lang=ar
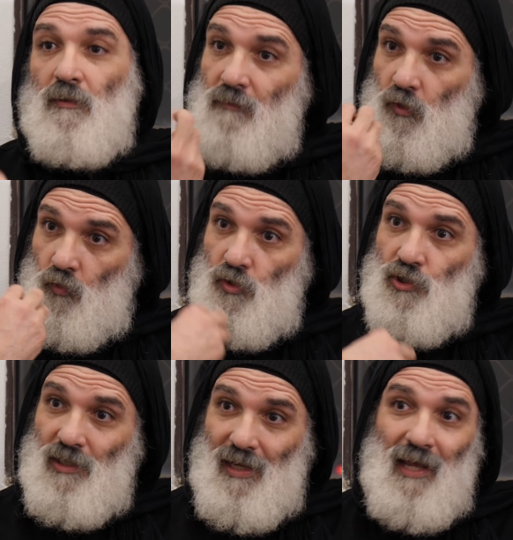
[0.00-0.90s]

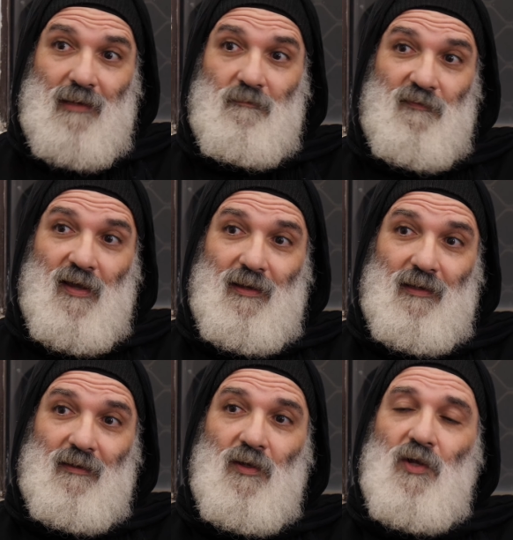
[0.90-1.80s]
تخش القلب
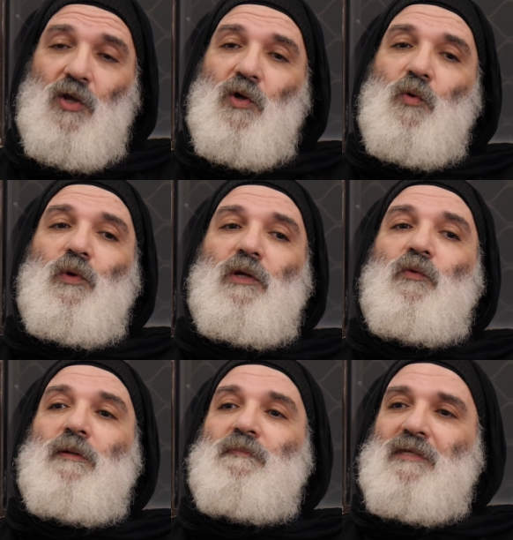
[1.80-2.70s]
فعلا
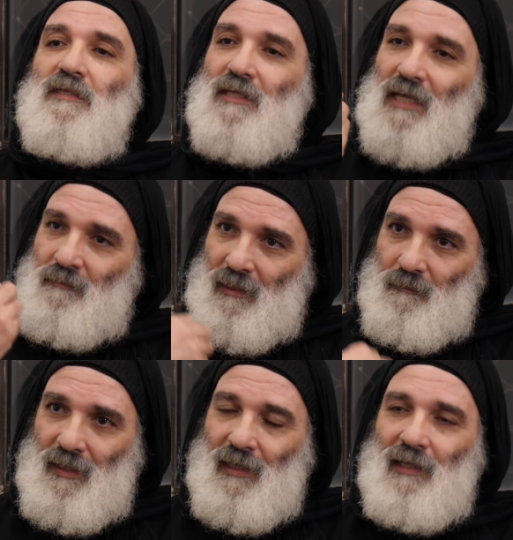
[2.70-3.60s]
ويبتدي يعمل
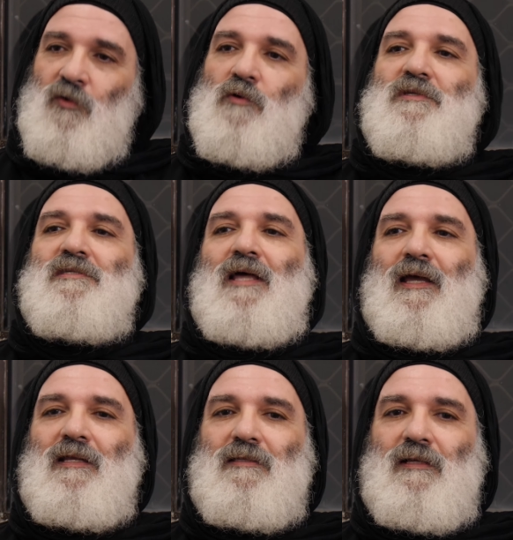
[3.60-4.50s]
بيها لان هو
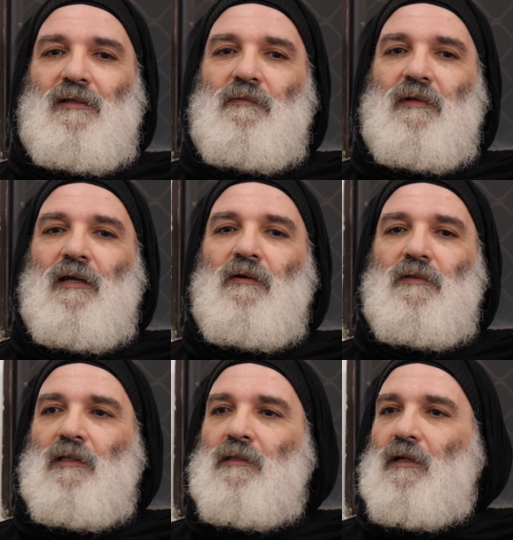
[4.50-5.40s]
مستعد ان هو
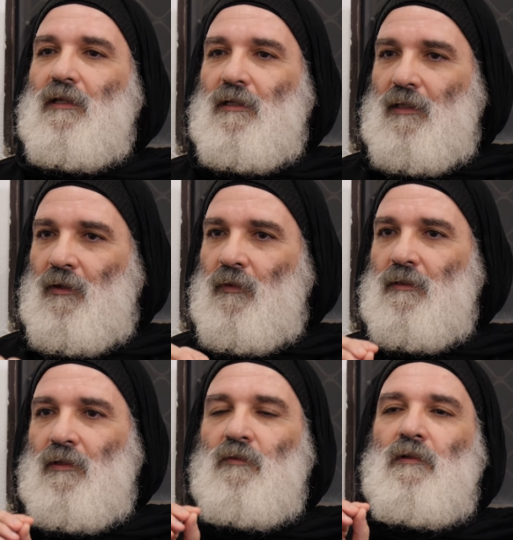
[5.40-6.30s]
ياخد الطريق دوت
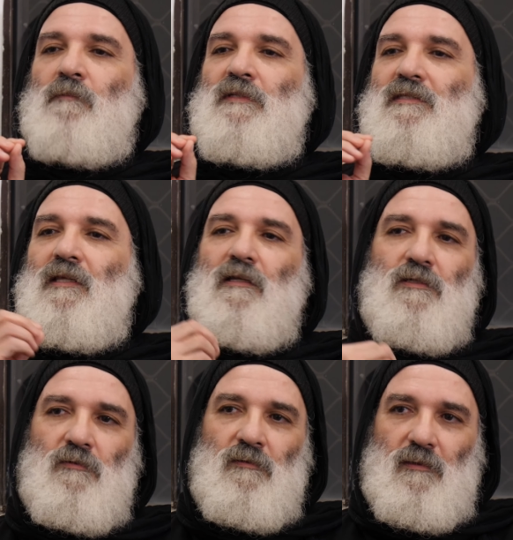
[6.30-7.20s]
ان هو mm. مستني
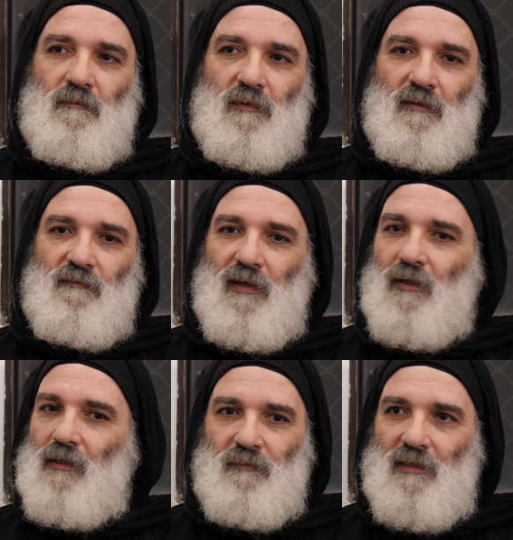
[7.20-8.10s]
صوت ربنا
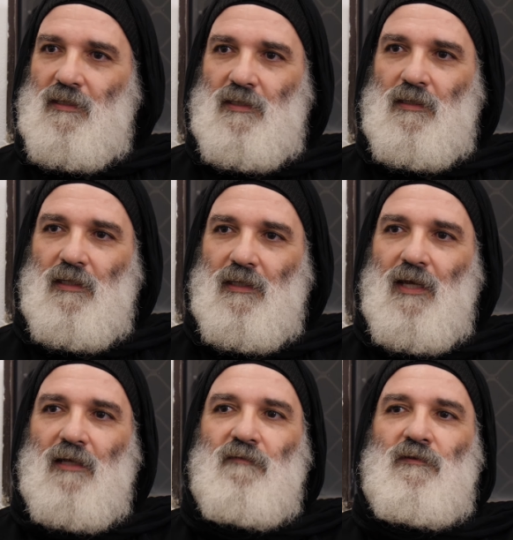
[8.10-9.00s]
فيبتدي mm.
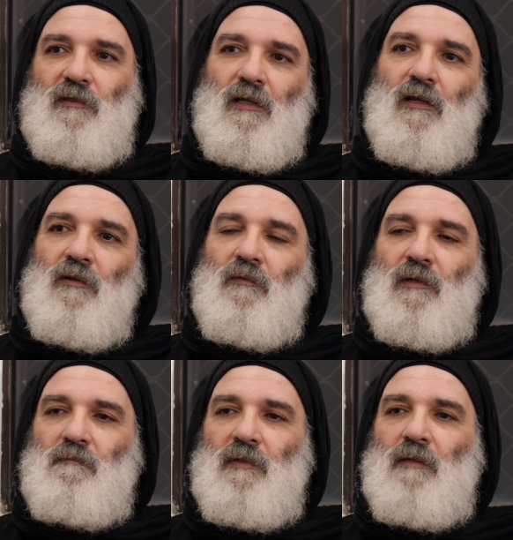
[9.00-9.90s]
يجاهد في الطريق اللي هو
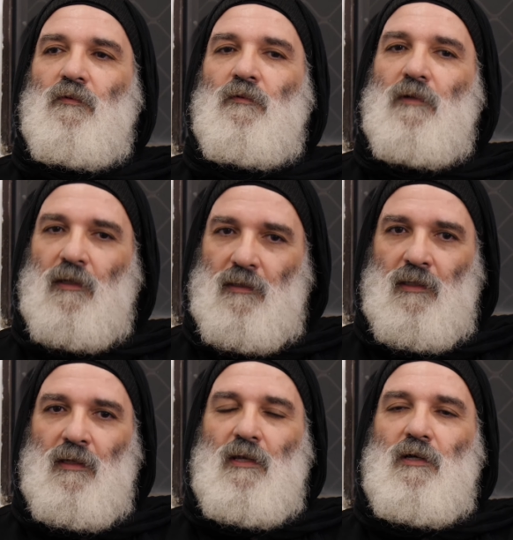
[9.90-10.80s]
ربنا بيقول له لا
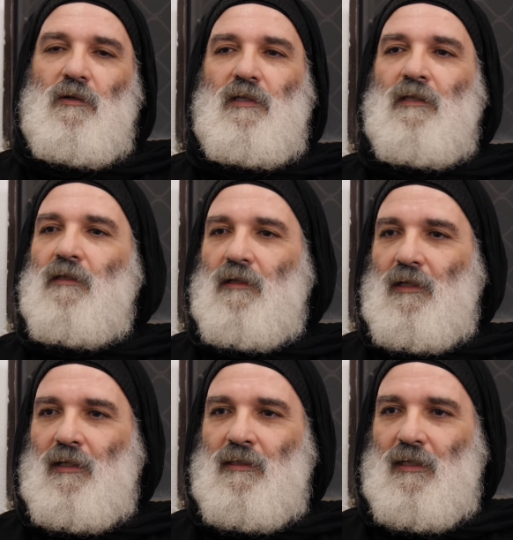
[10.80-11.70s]
ده mm. هو ده الطريق
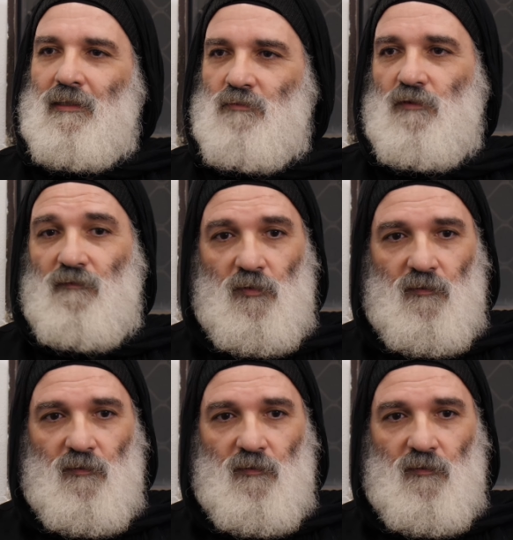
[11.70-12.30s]
اللي انت هتمشي فيه